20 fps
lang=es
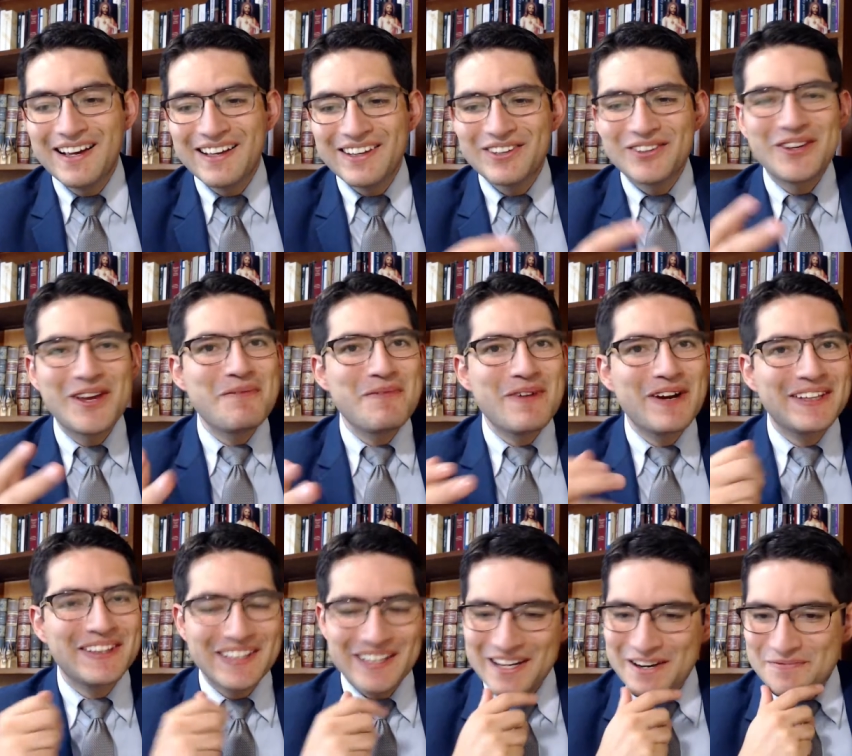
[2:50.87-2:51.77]
doña
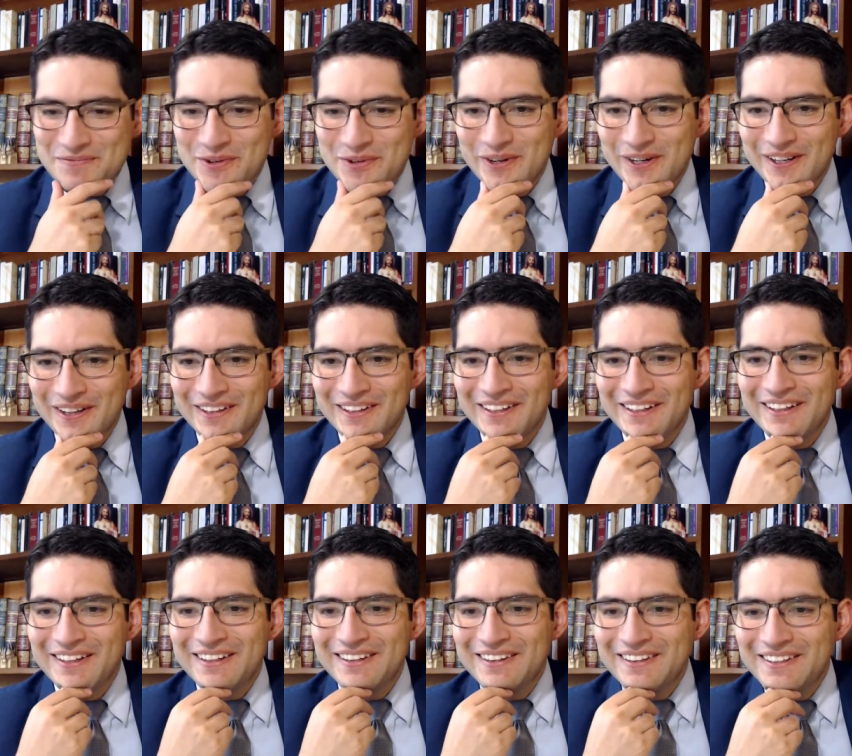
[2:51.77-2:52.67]
Marta Campoverde,
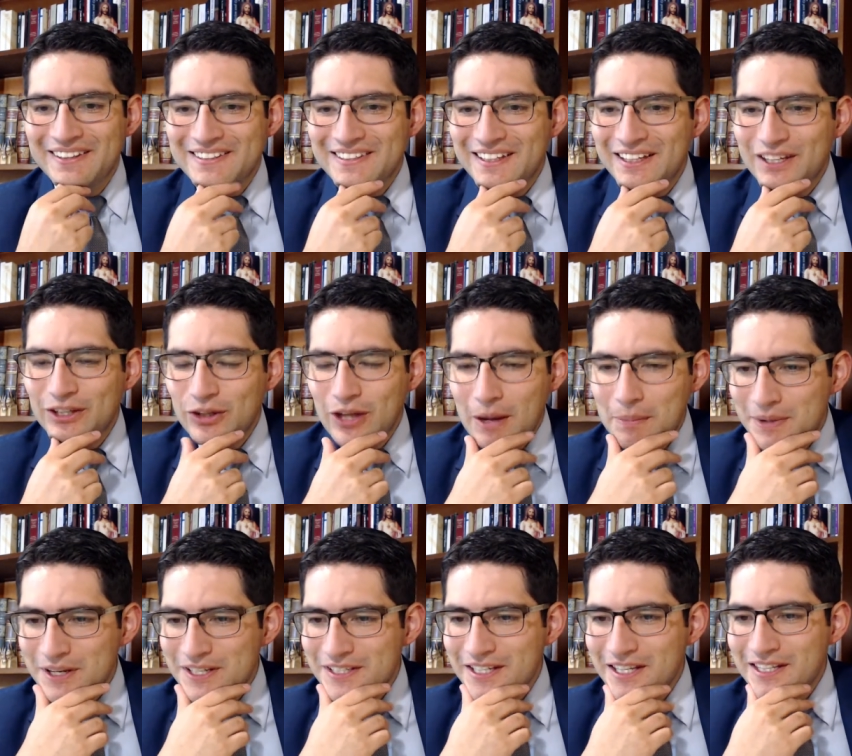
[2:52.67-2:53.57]
dice,
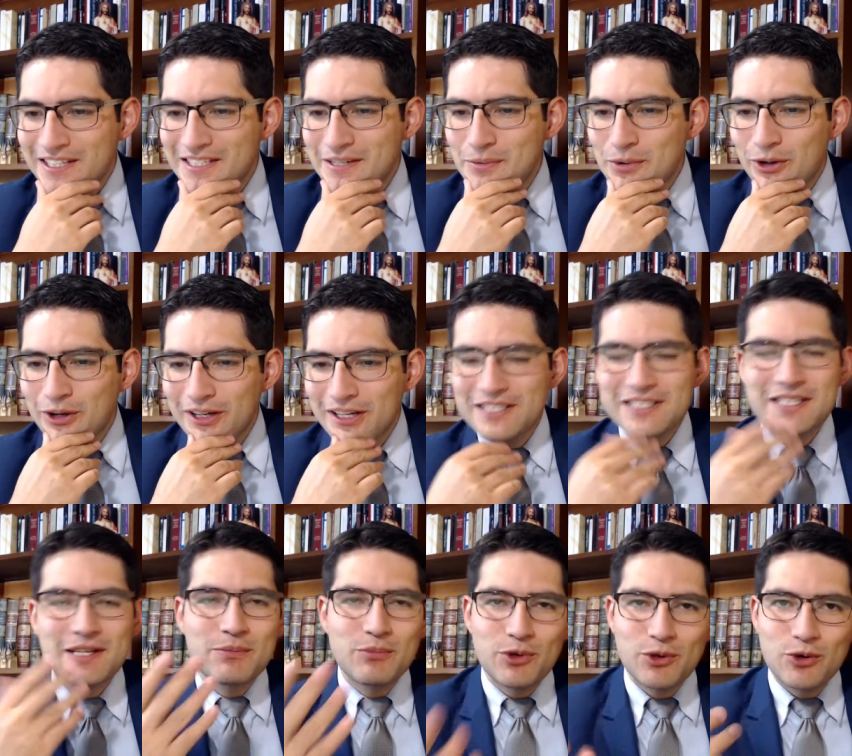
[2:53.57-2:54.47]
apreciadísimo
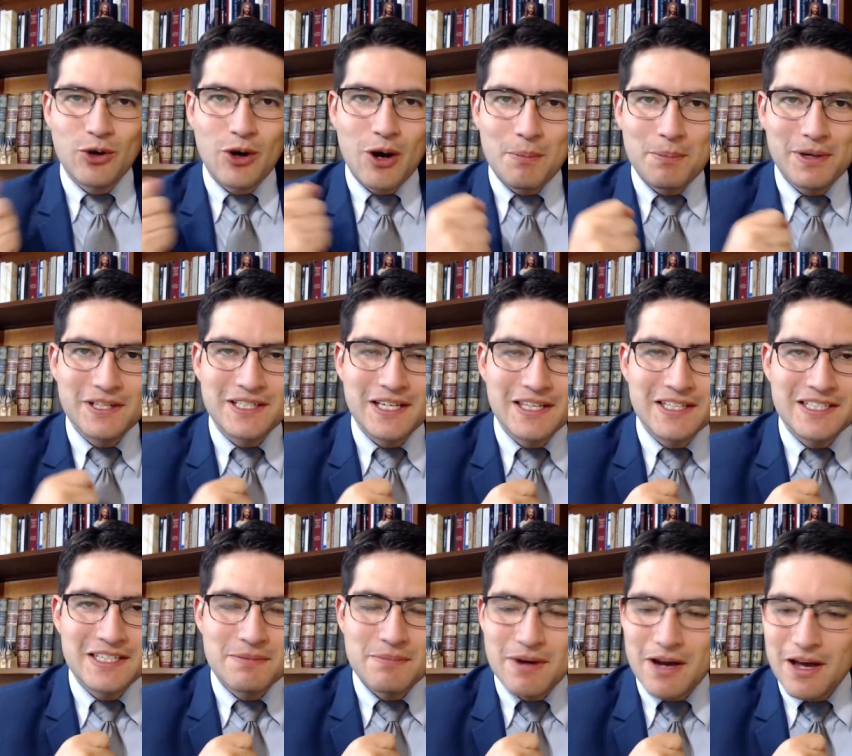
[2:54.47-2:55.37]
Cristian, bueno,
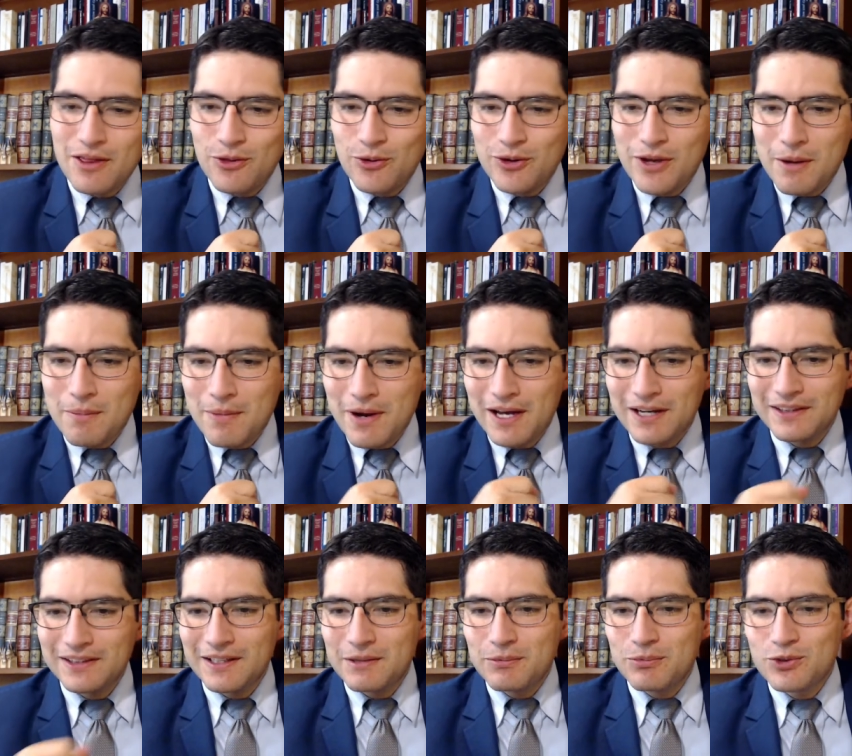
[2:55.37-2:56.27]
apreciadísima doña
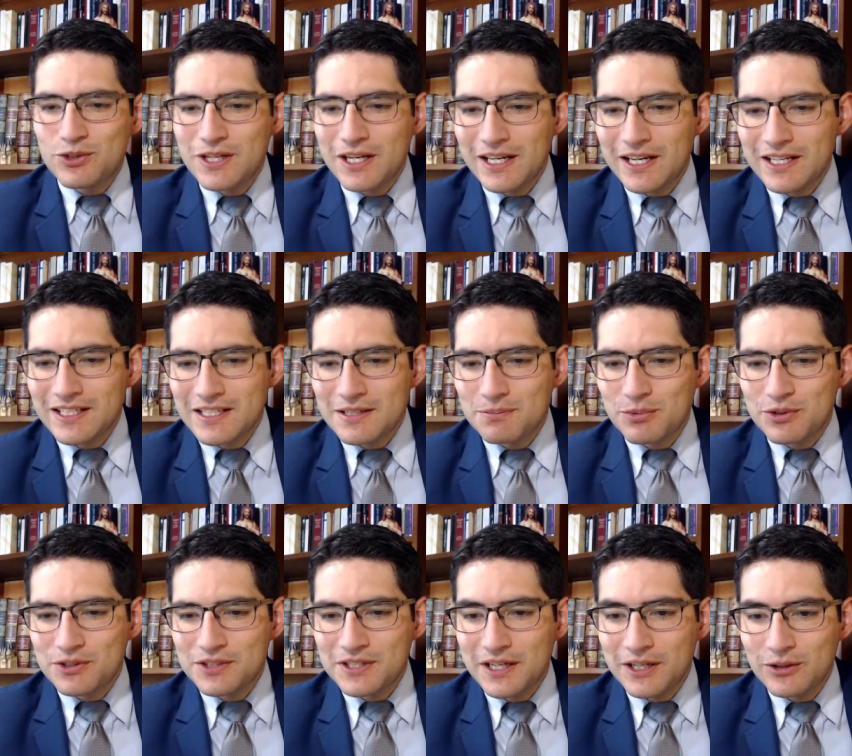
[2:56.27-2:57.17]
Marta, muchas gracias
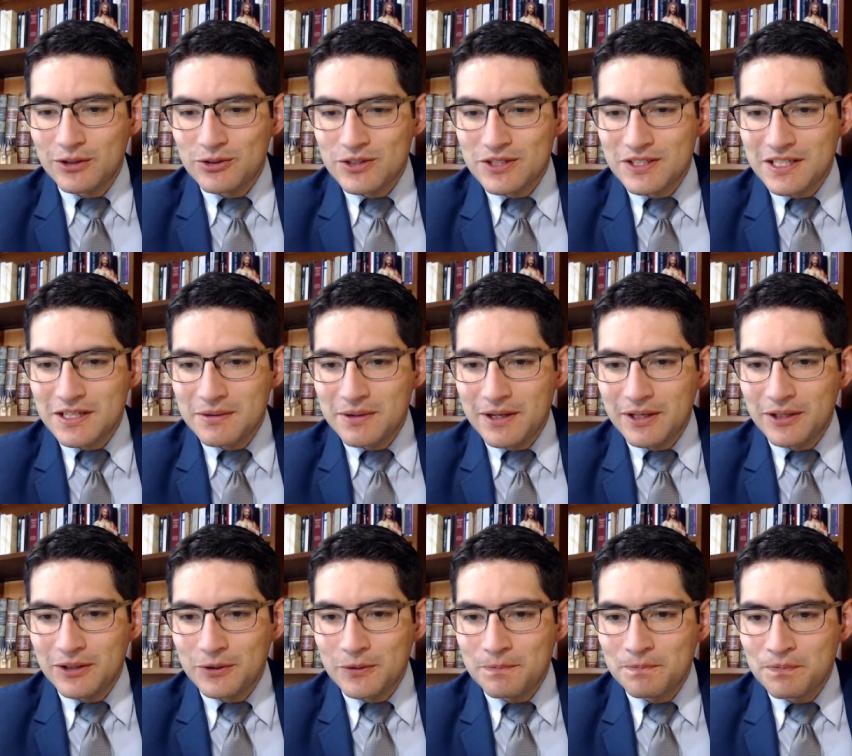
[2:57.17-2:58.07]
por seguirnos
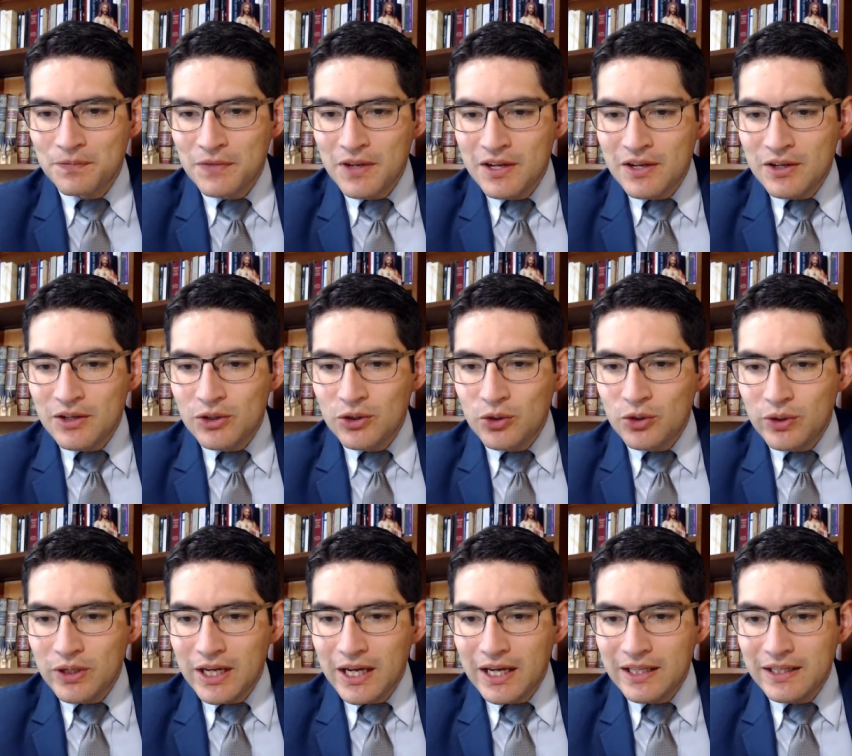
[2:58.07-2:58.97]
escribiendo.
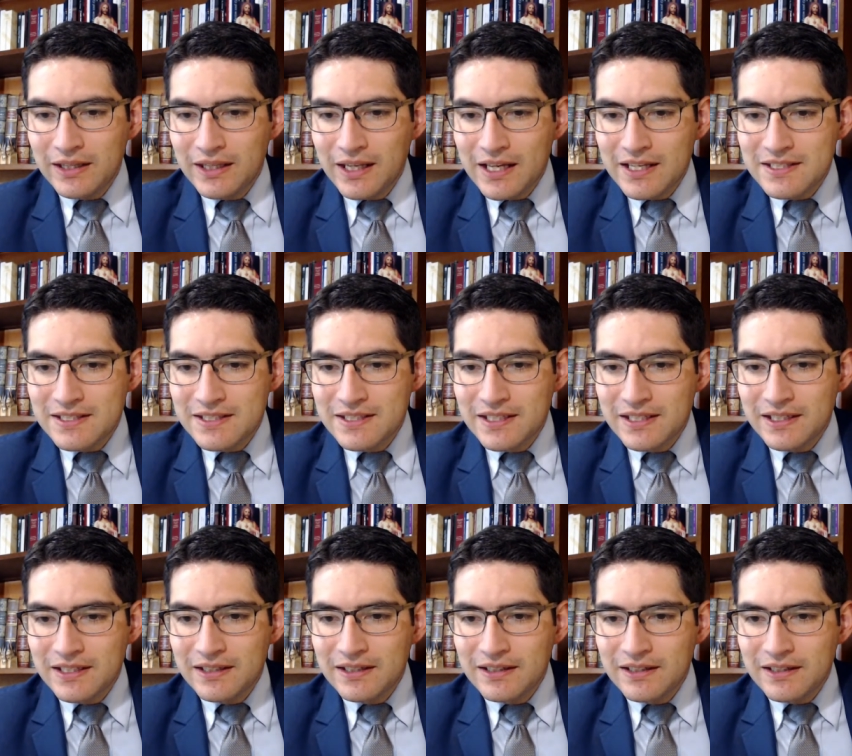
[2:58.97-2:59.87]
Doña
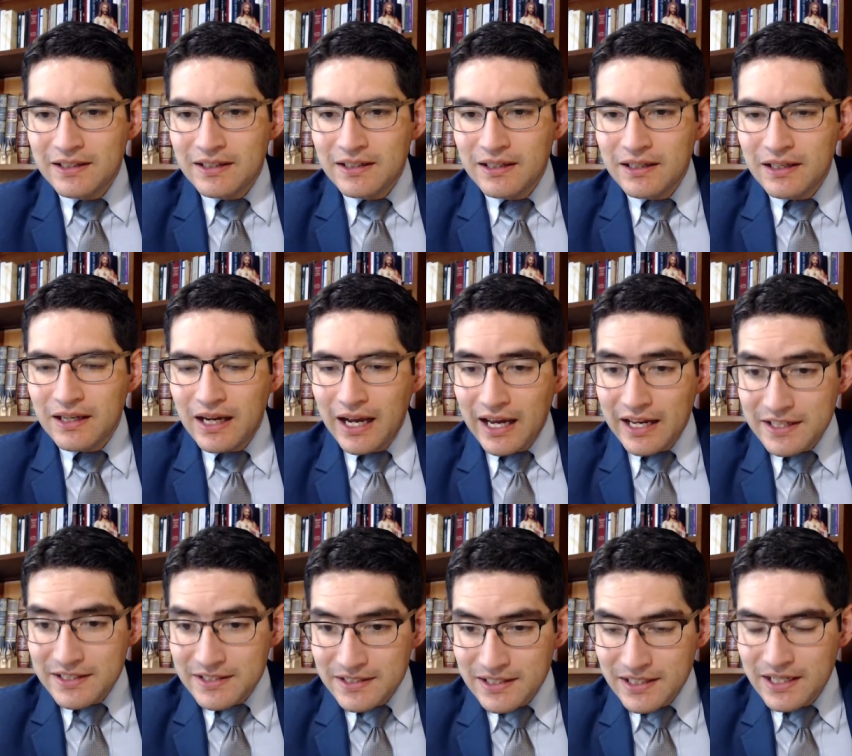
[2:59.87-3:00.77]
Nancy
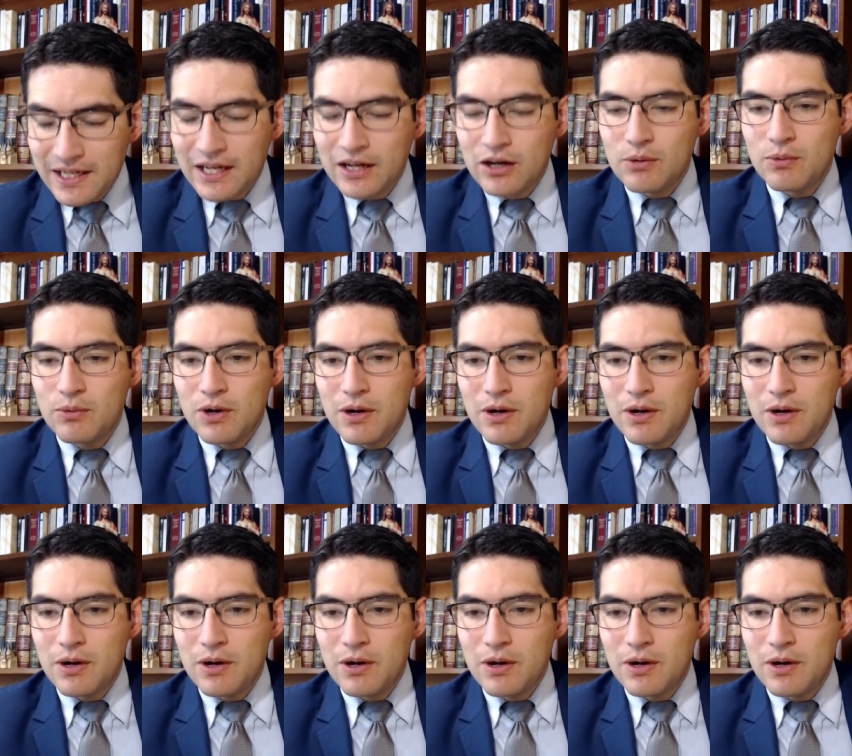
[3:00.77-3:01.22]
García, ¿cómo le